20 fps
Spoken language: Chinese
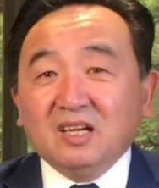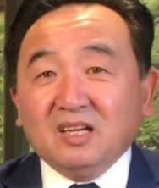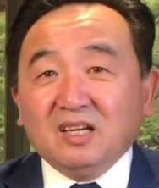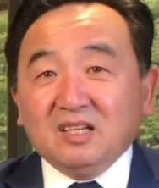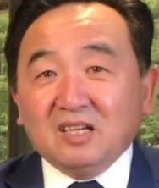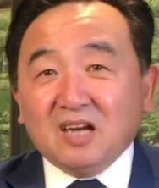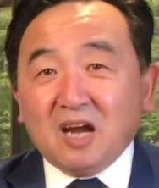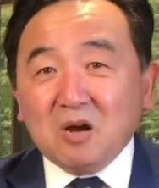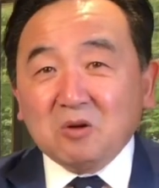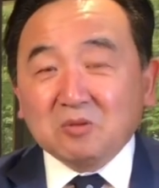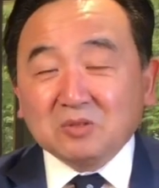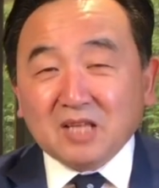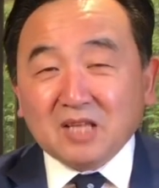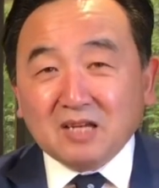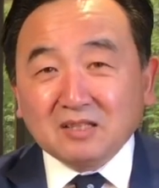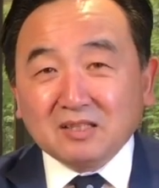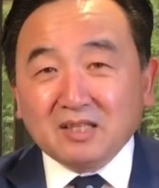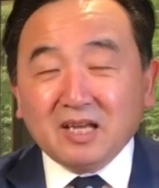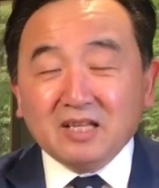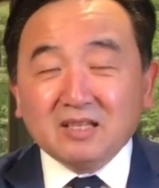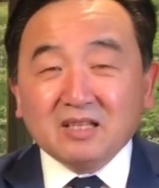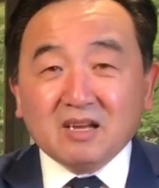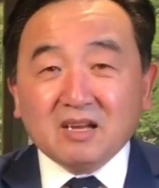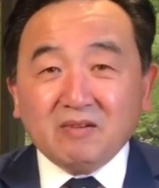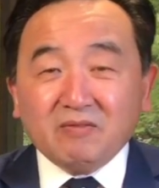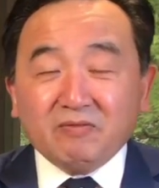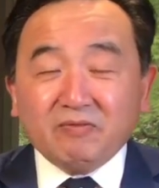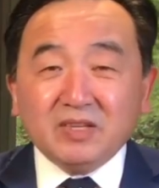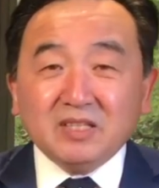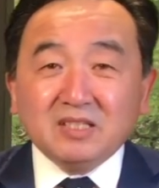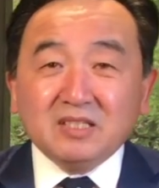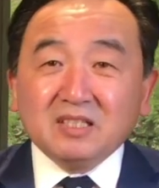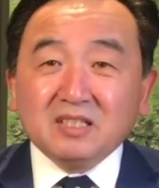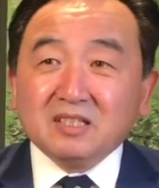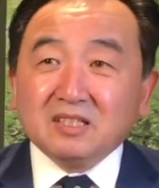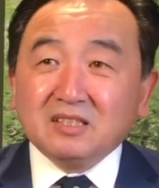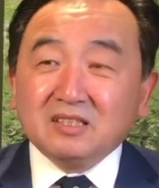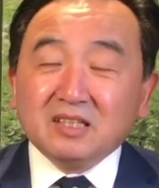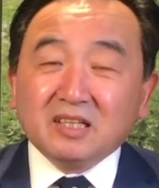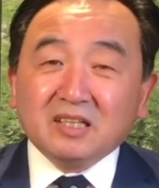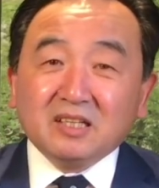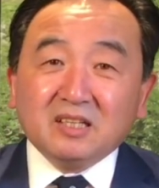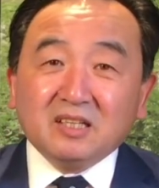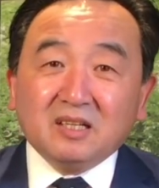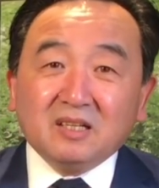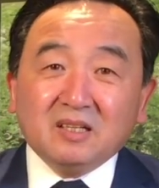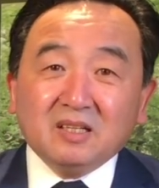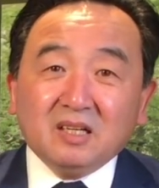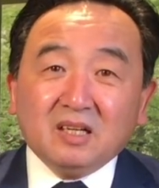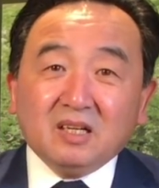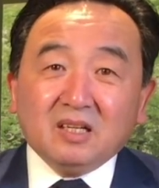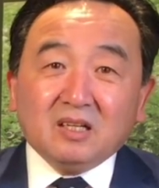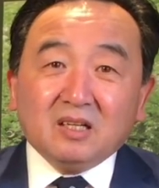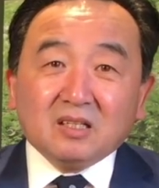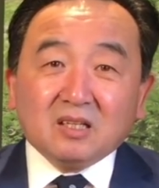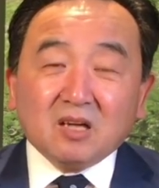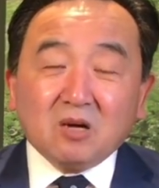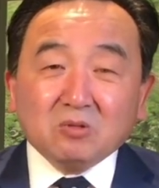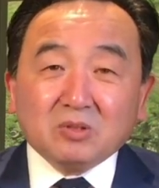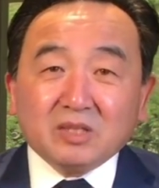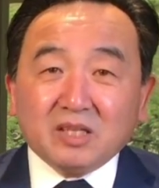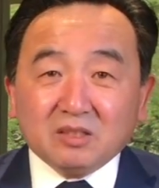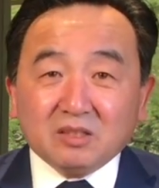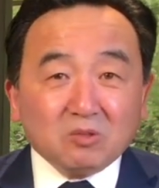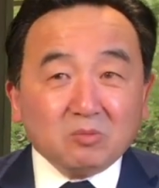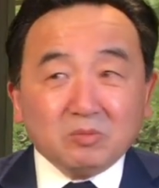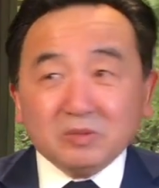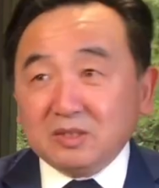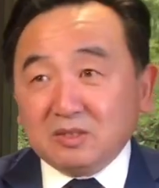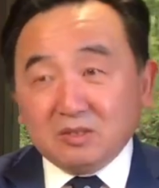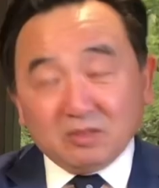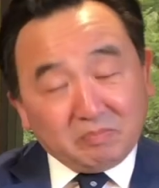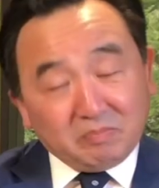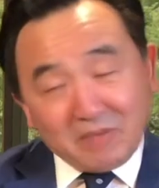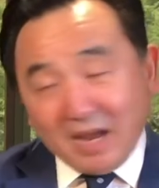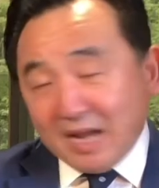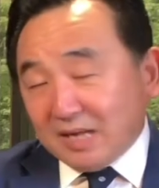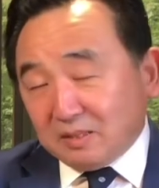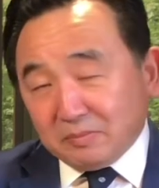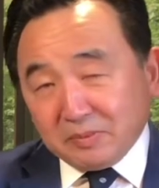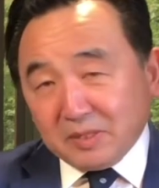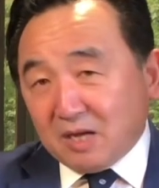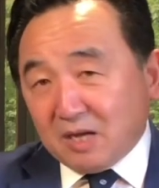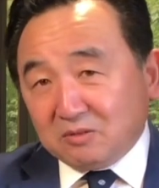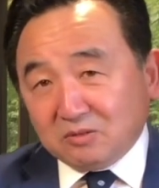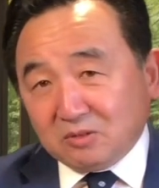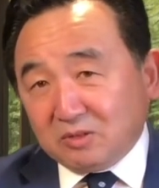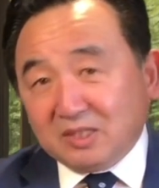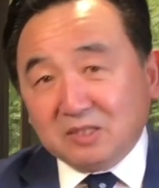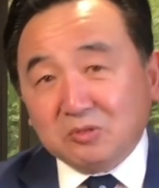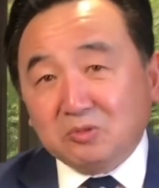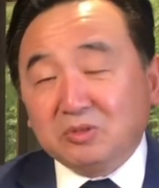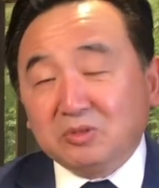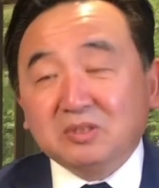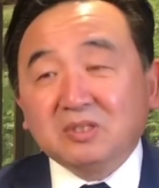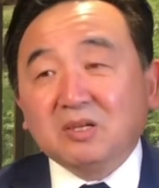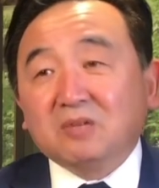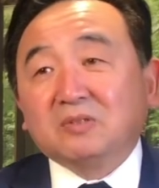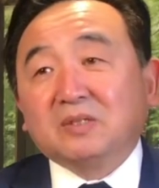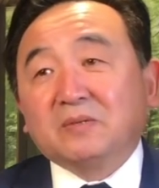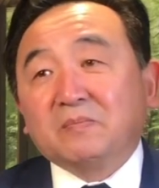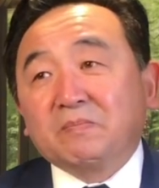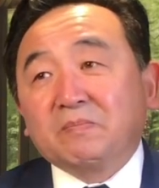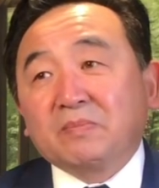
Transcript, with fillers: 然后当天呢，飞机跟这个高铁都被买了票都给取消了。